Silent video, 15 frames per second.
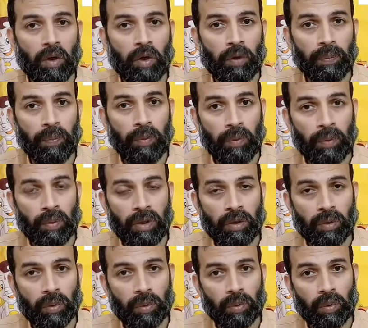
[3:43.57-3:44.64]
और प्लूरल
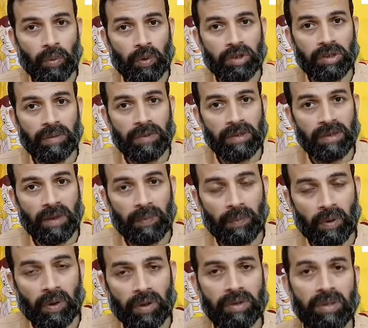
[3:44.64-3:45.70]
दोनों को समझना
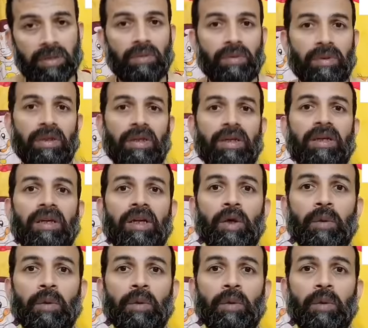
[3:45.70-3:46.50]
बहुत ज़रूरी है